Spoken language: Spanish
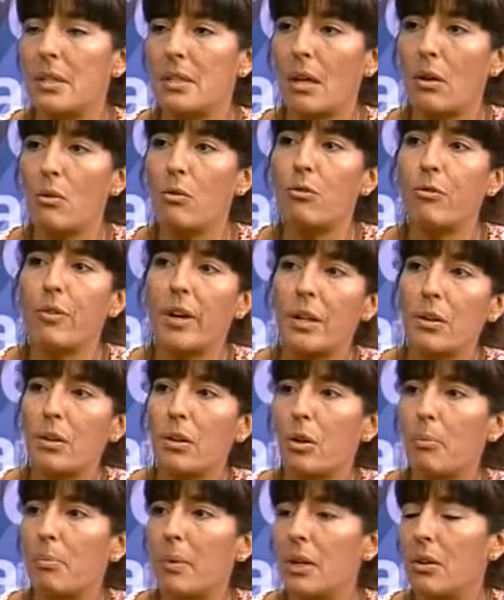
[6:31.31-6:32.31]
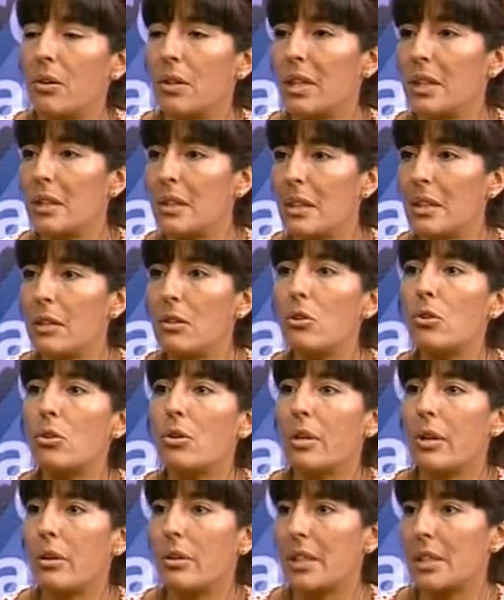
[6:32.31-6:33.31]
si hay un fallo que opinó
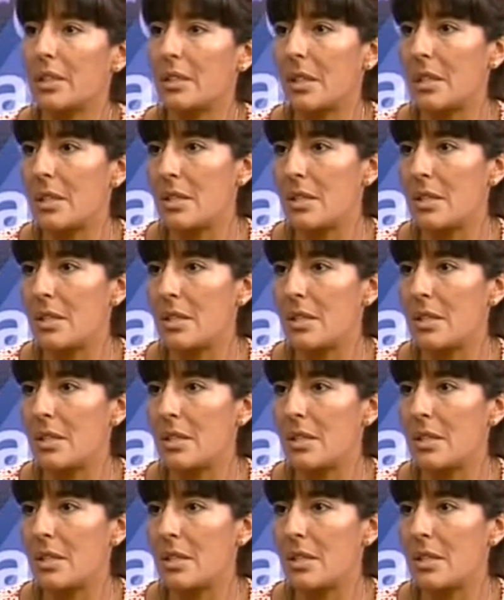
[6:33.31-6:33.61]
distinto de lo que se